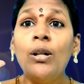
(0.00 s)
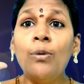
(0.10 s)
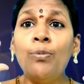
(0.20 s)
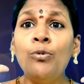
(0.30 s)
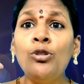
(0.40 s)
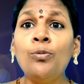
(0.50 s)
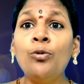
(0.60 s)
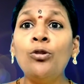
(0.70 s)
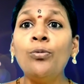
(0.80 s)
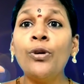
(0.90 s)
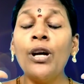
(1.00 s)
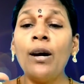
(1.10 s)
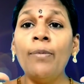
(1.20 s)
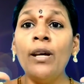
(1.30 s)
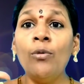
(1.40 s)
அந்த பூஞ்சை பூத்து போய்
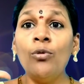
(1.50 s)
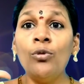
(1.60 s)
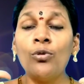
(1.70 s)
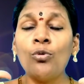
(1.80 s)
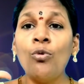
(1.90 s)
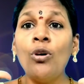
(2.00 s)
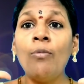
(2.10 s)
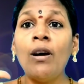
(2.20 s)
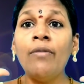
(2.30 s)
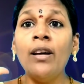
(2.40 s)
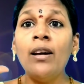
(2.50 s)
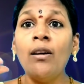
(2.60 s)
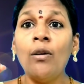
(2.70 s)
அப்படியே ஒரு சோகமாகவே